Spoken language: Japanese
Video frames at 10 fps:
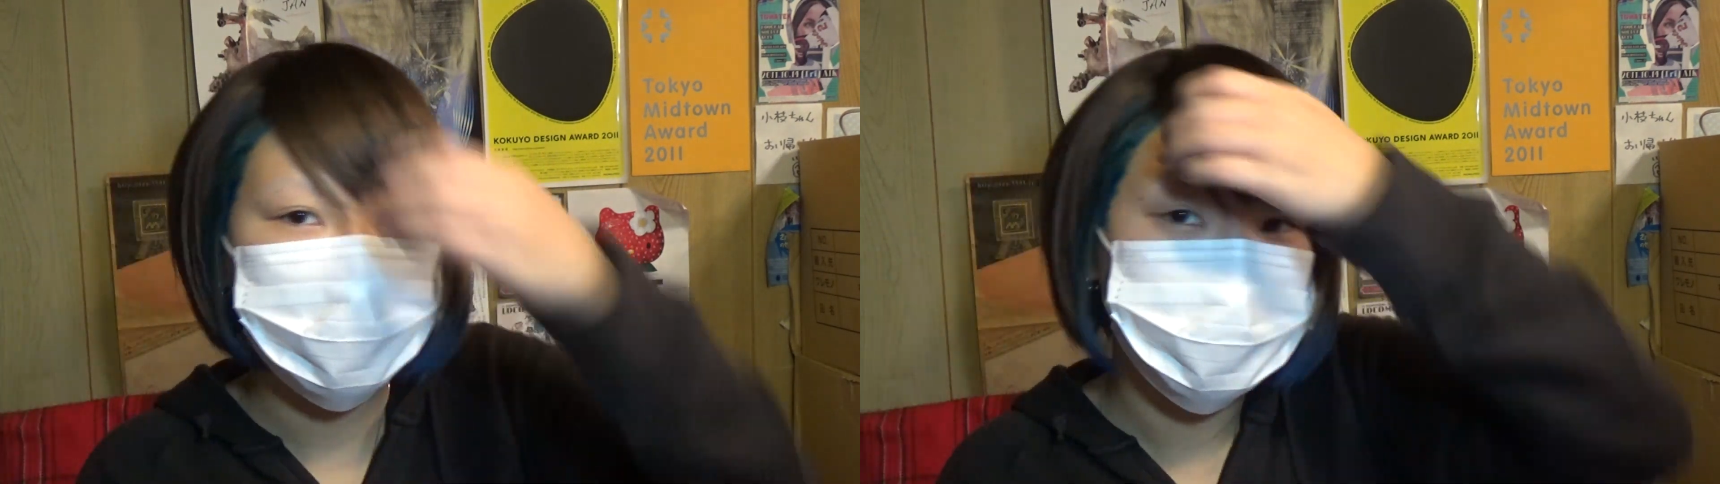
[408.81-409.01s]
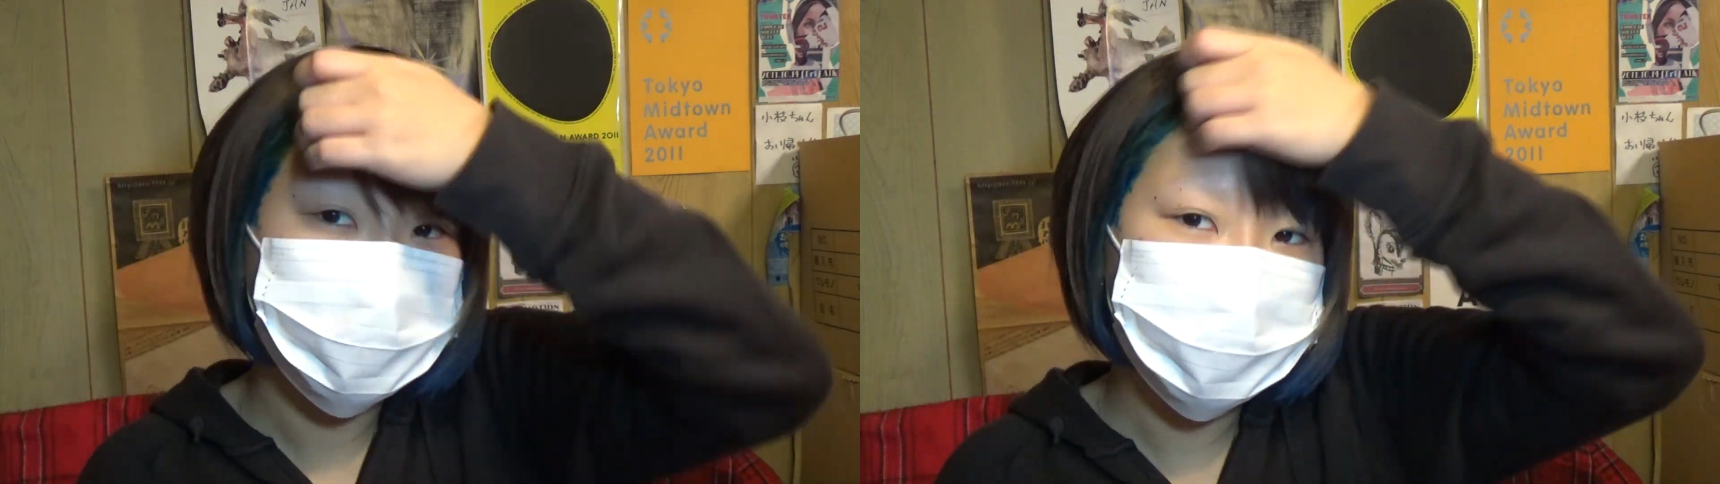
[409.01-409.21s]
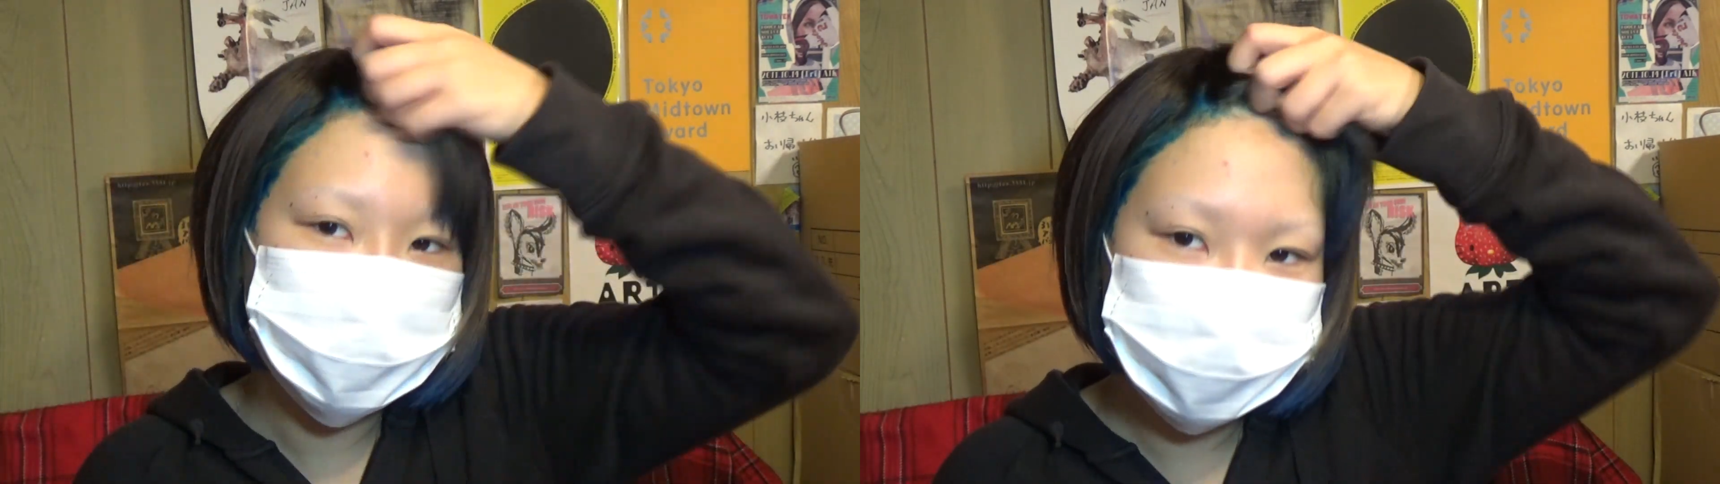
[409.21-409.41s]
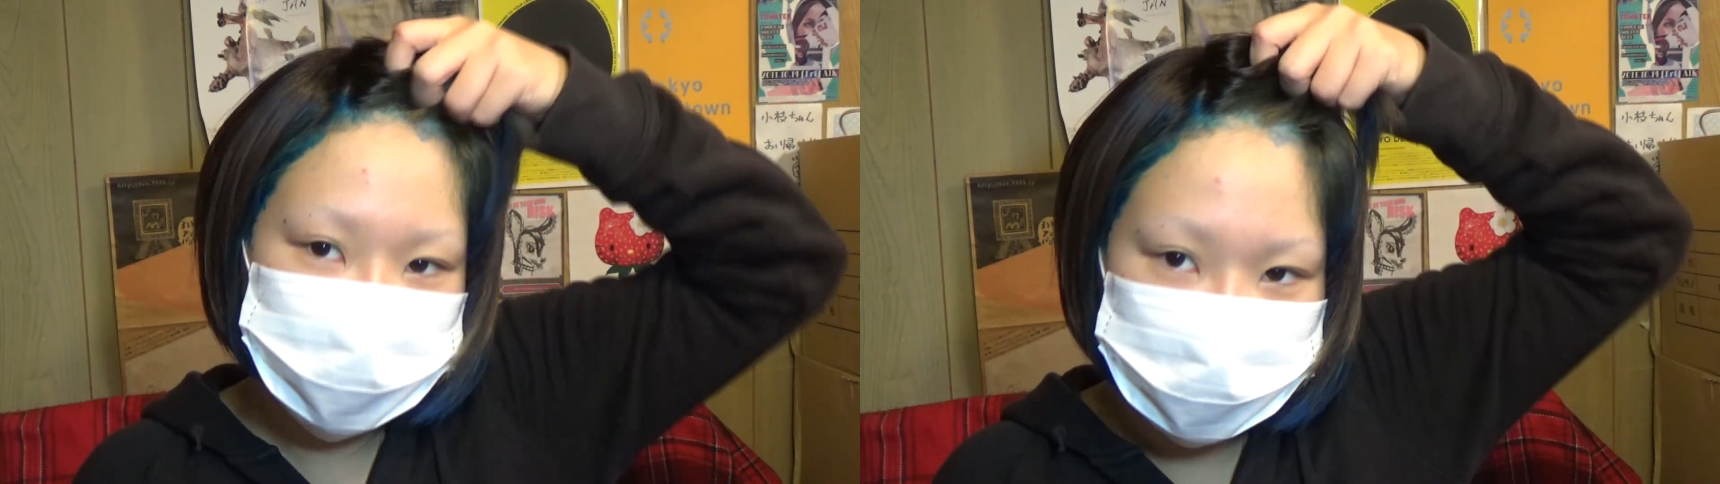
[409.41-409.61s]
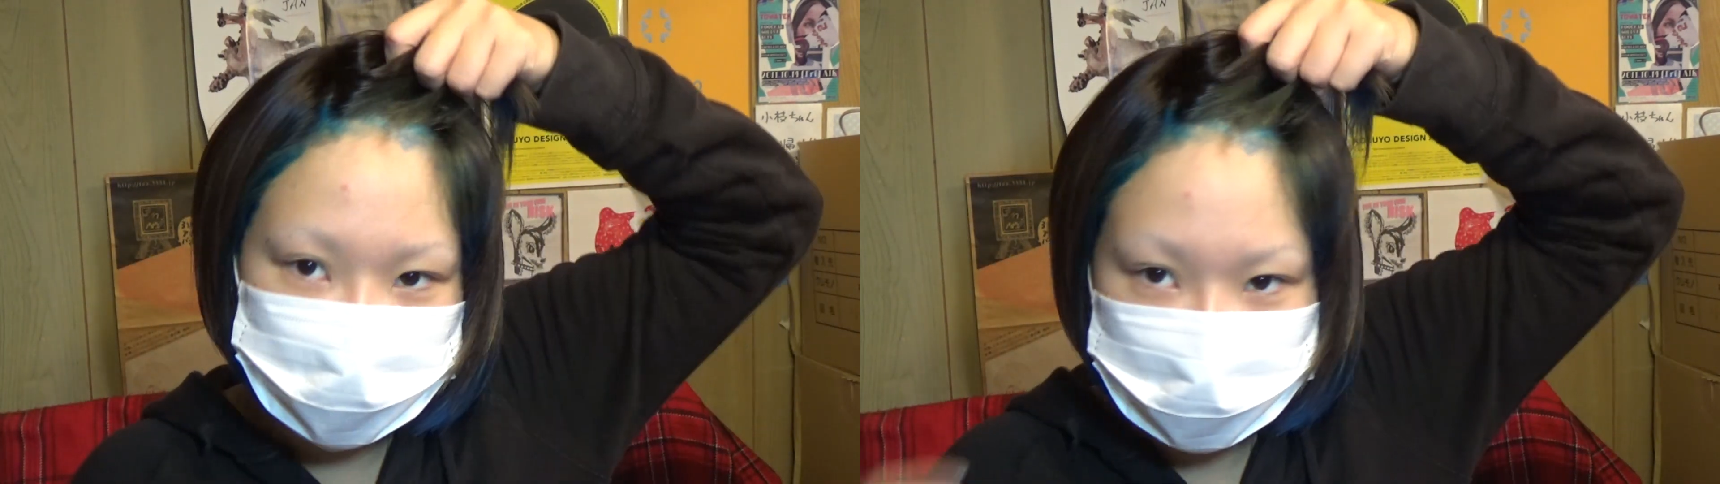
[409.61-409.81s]
今まで
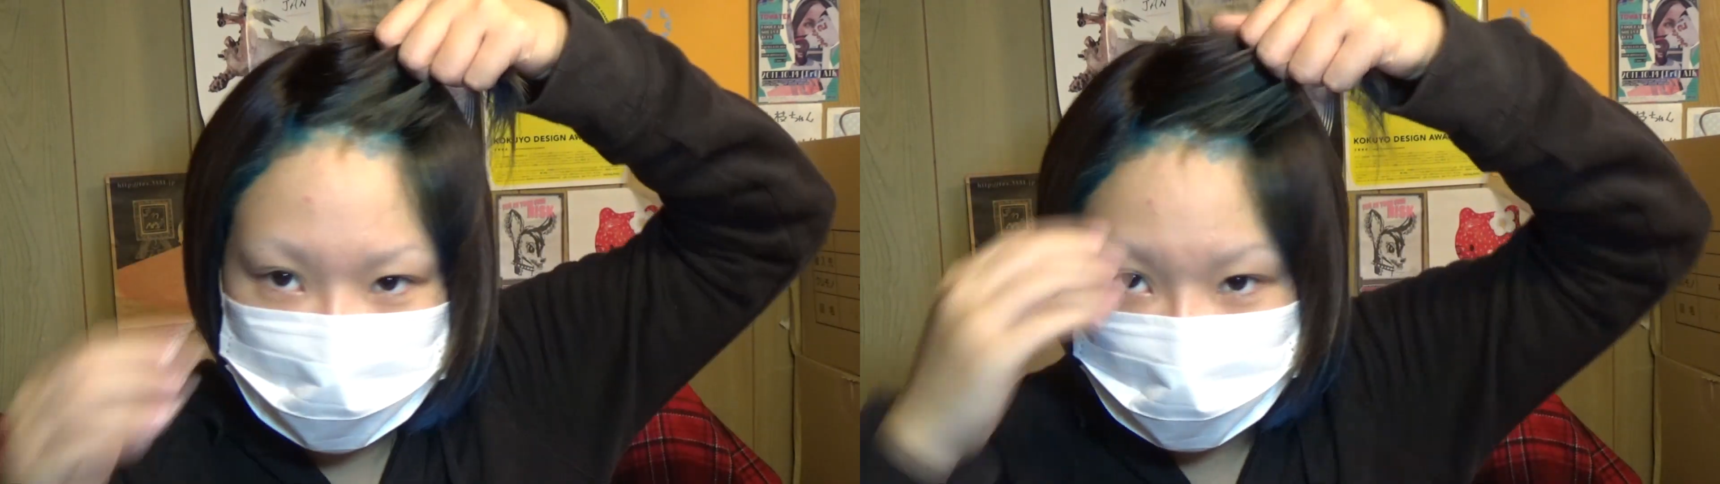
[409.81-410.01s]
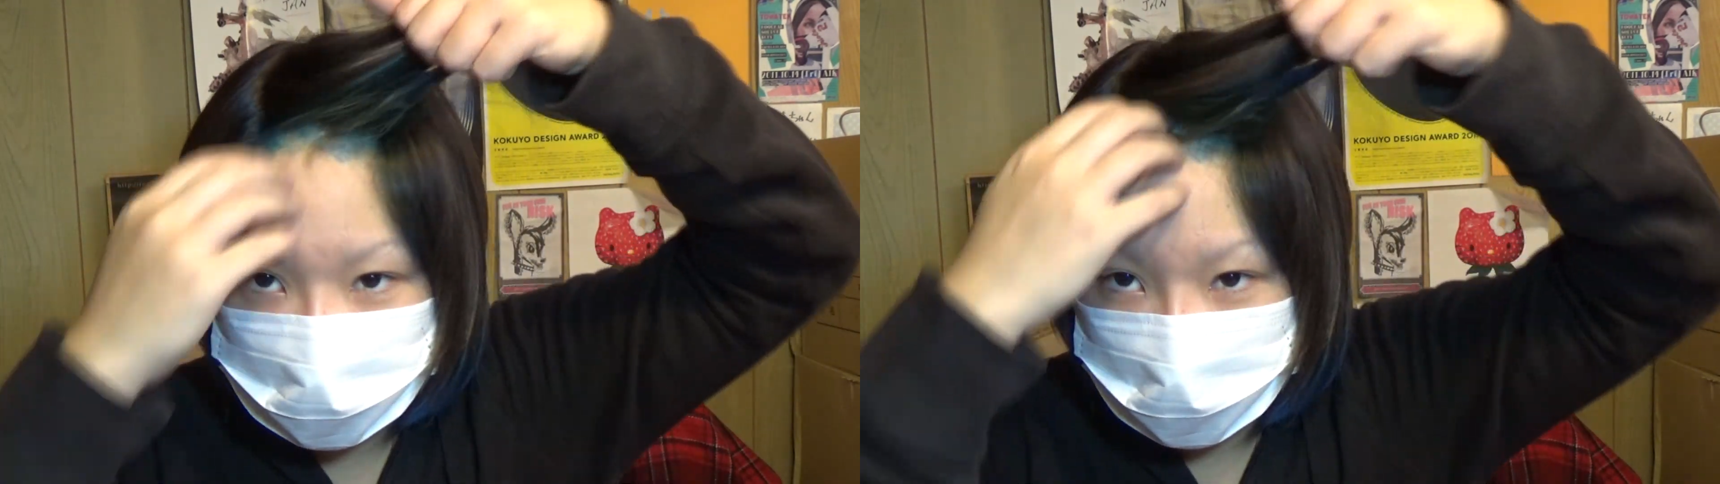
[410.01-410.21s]
使ってきた